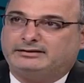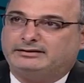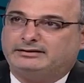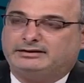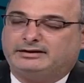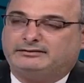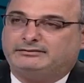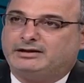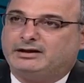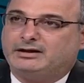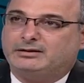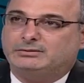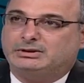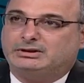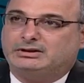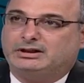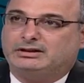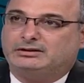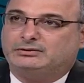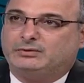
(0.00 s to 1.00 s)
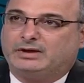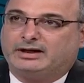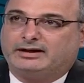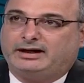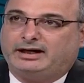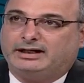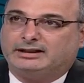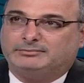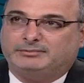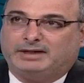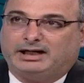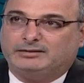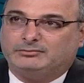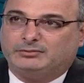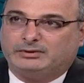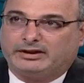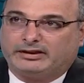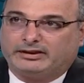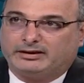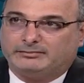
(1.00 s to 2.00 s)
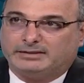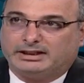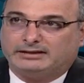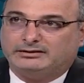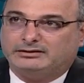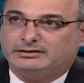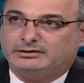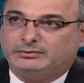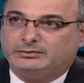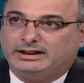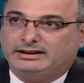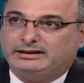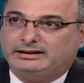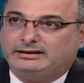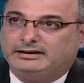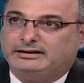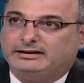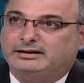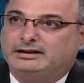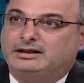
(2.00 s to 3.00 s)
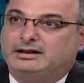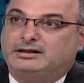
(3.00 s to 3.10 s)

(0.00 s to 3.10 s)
التفاهم توقعت مع المنظمات الدولية